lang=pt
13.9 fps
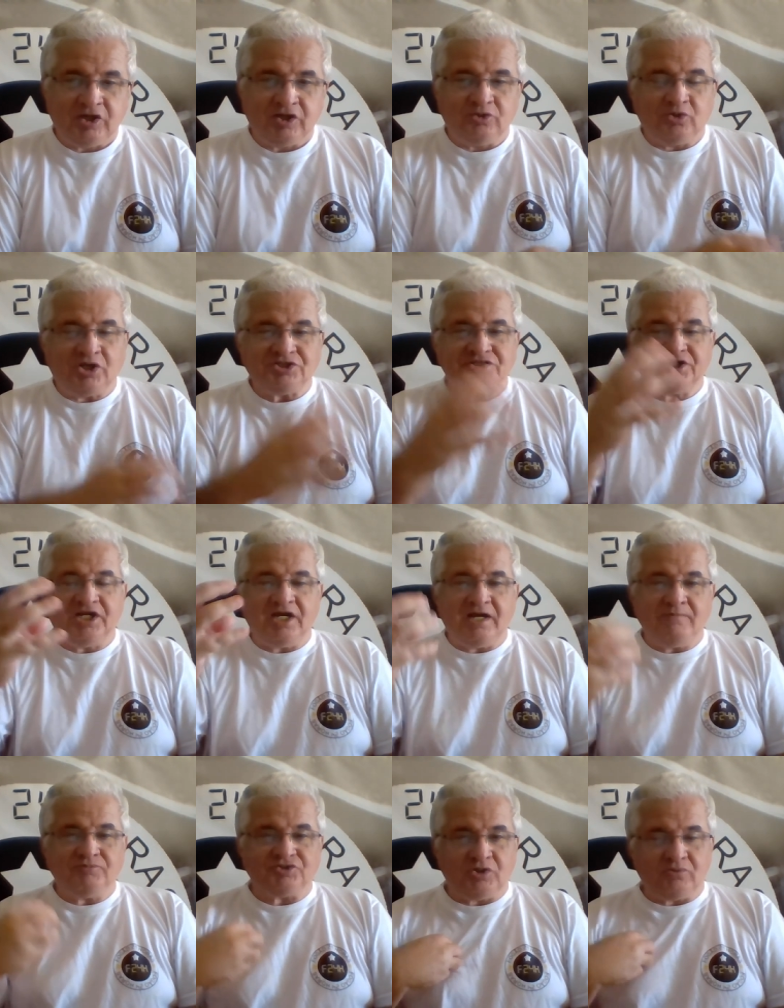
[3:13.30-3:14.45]
Nós
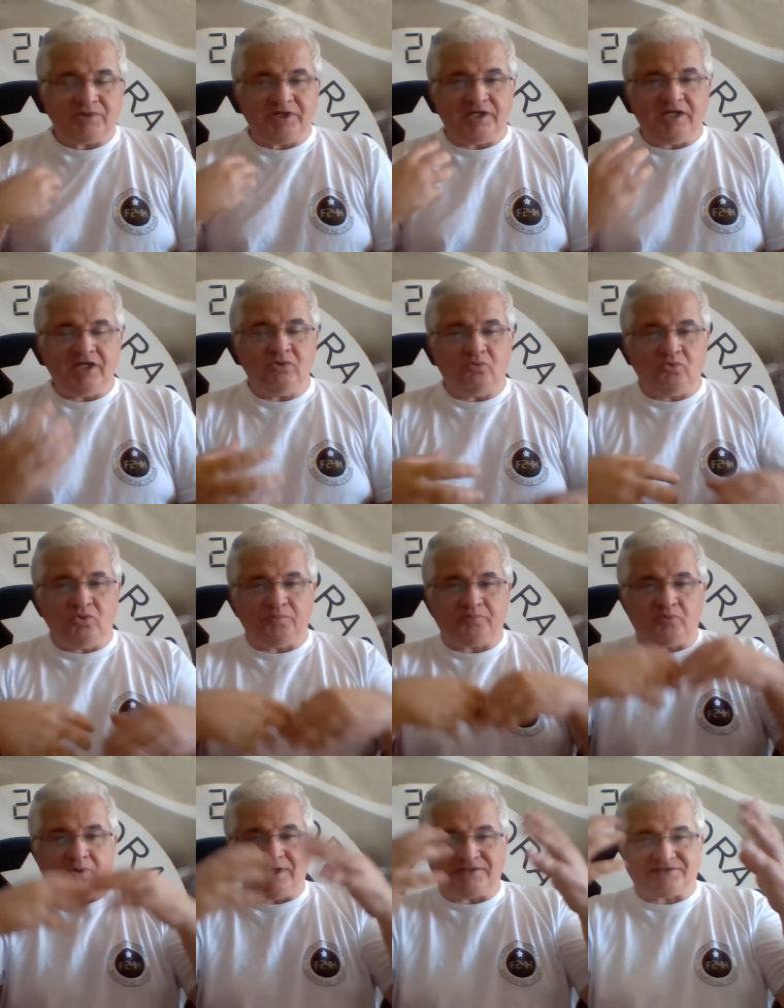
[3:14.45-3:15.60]
criamos, eu criei o grupo
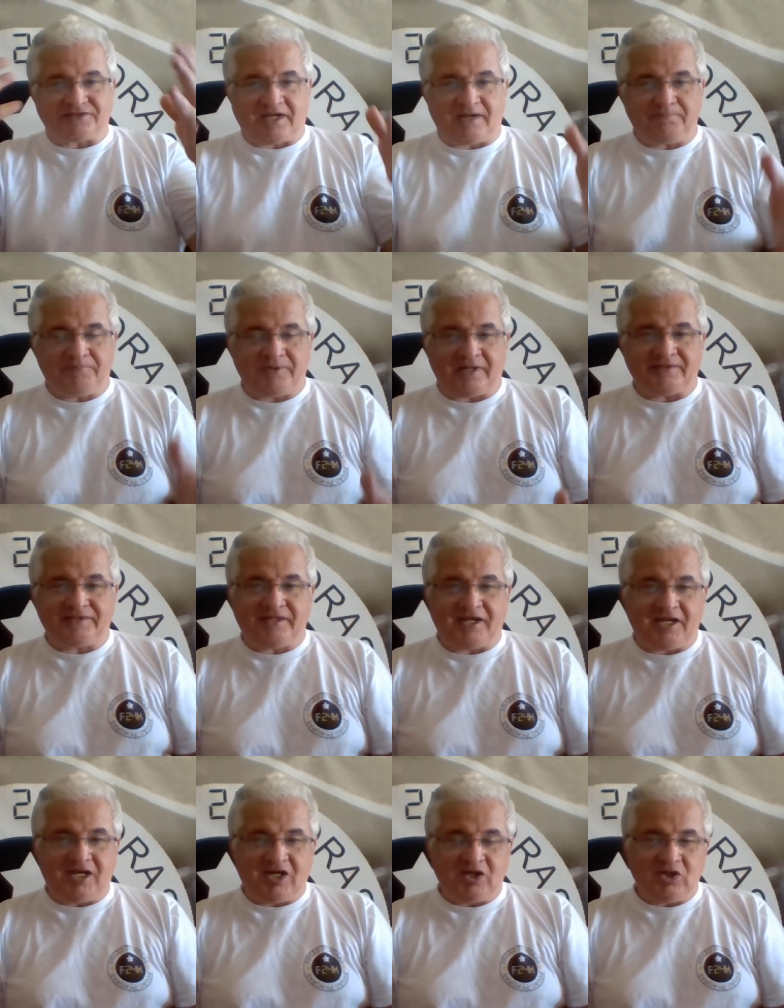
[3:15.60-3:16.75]
do WhatsApp,
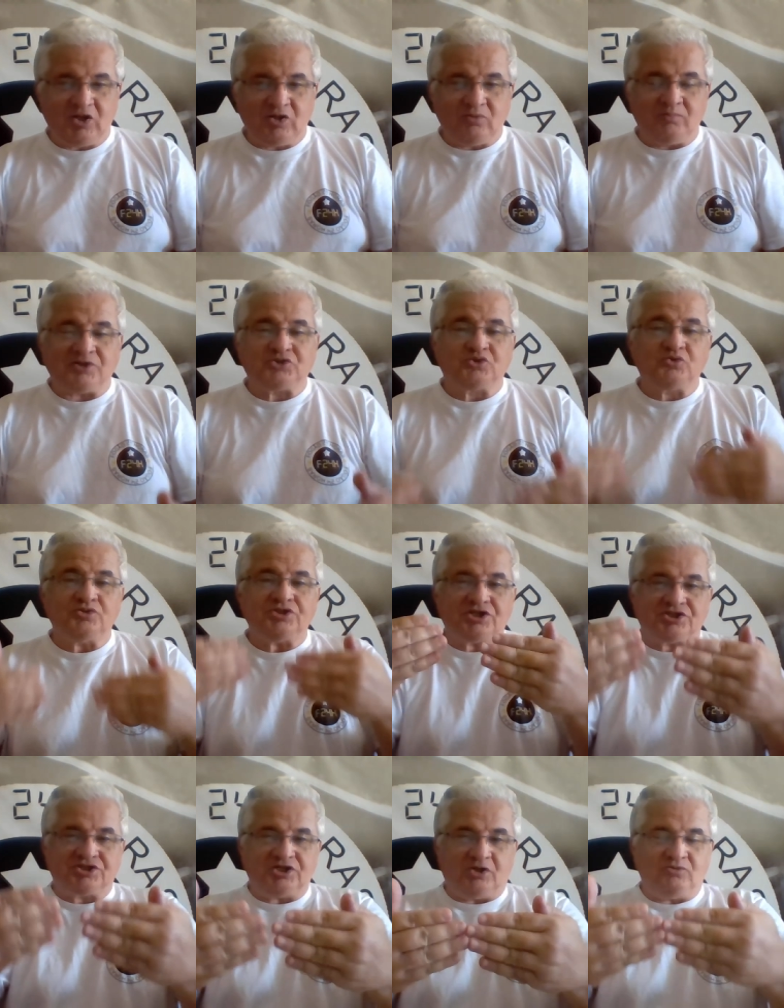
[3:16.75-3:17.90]
até uma
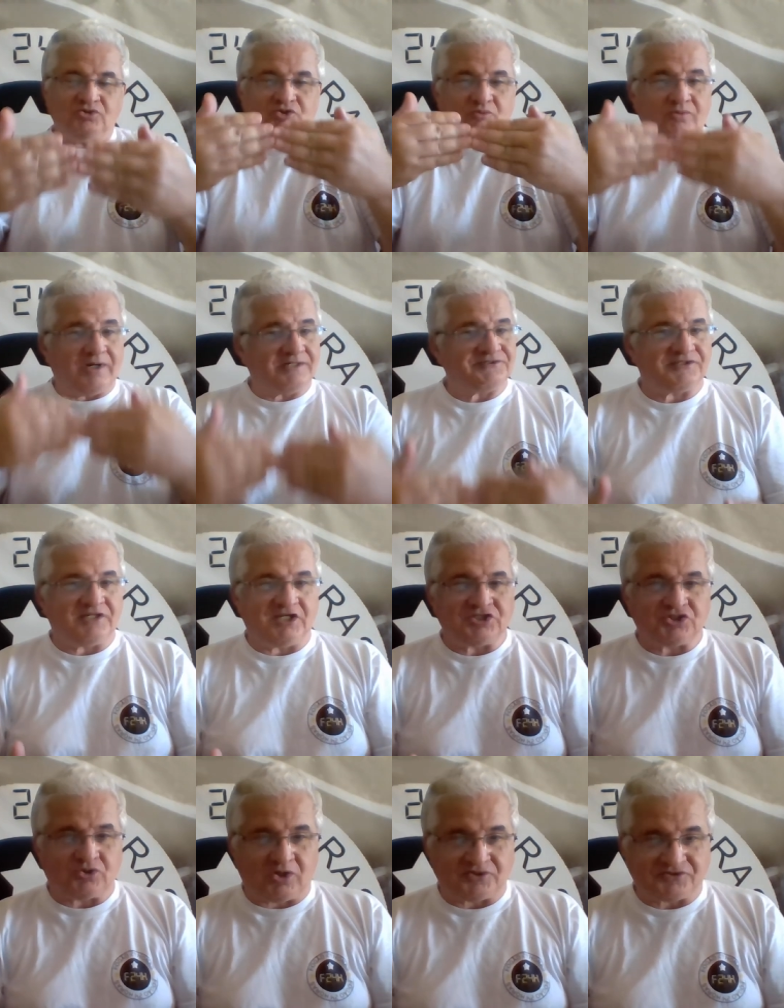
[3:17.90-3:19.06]
sugestão de um
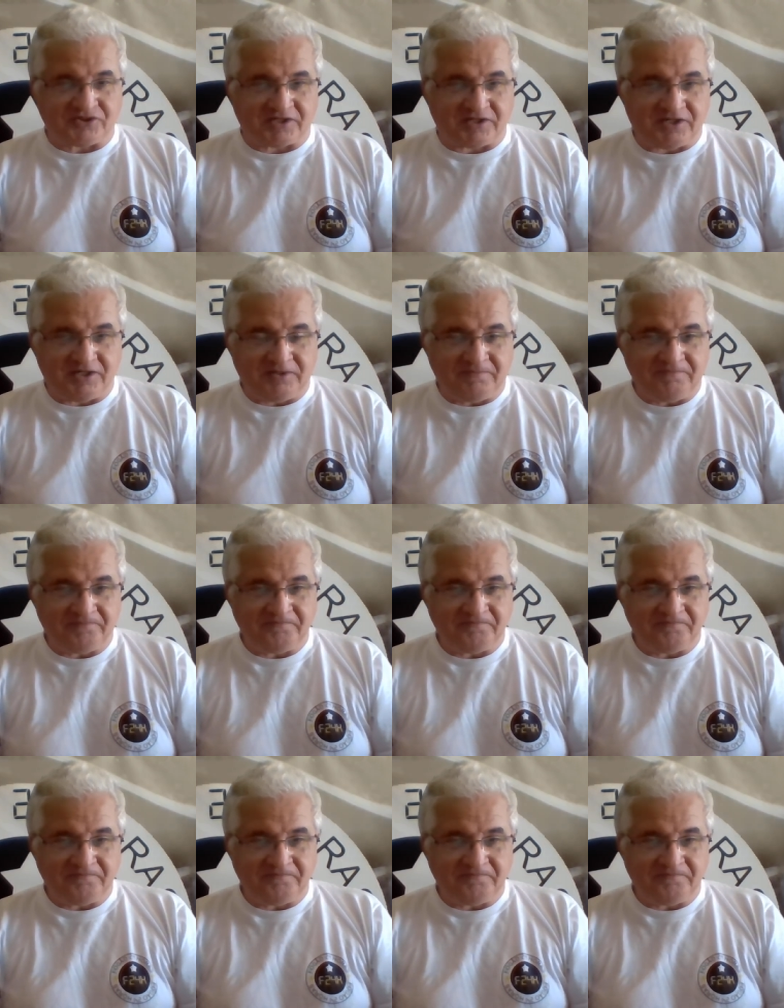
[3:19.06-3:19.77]
assinante nosso aqui,